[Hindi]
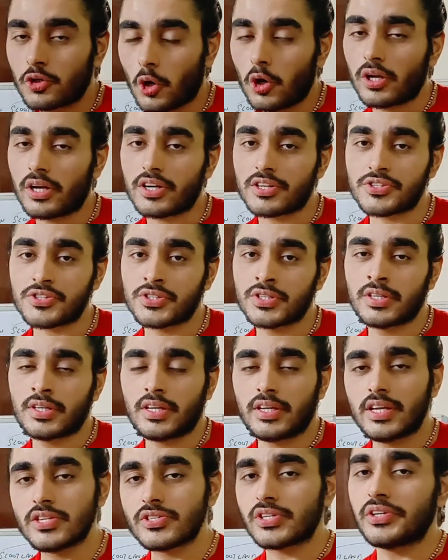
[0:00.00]
डॉलर्स
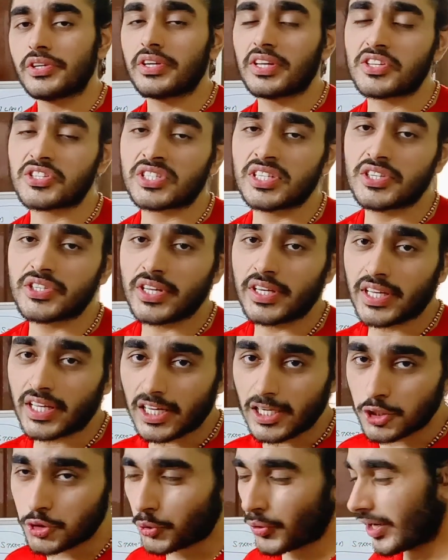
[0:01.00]
इस इंडस्ट्री से
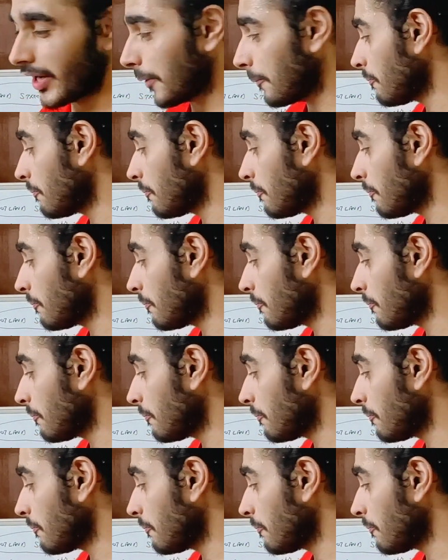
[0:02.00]
निकल चुके